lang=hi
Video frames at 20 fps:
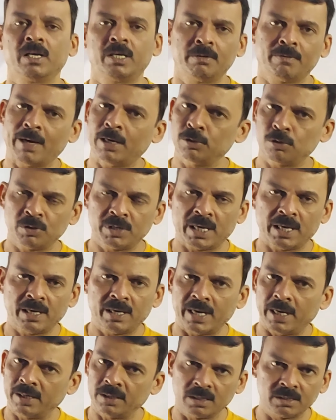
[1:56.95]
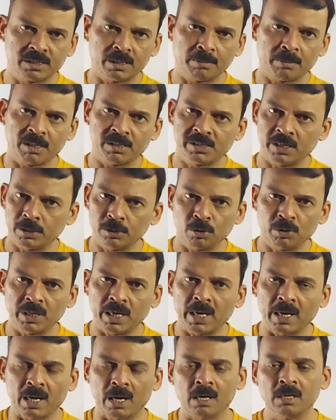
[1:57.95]
रिवाइज हो जाएगी रैंकिंग सबका चेंज
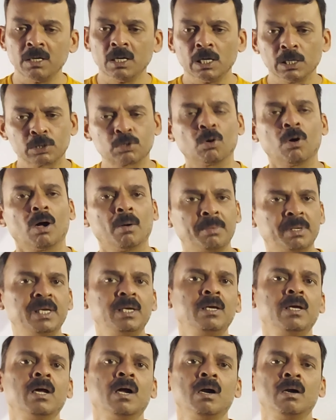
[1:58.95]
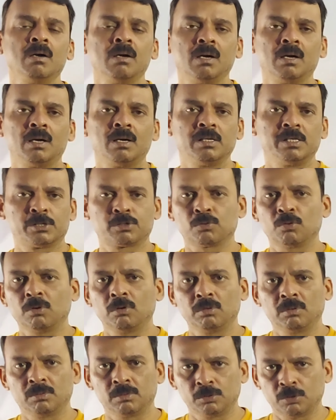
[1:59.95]
हो जाएगा तो अभी
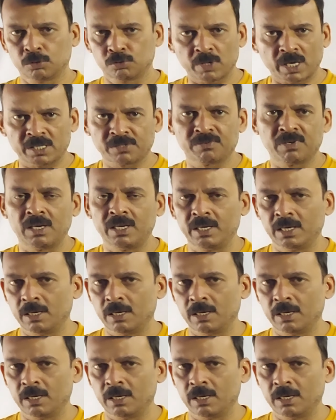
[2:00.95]
स्कूल जो चॉइस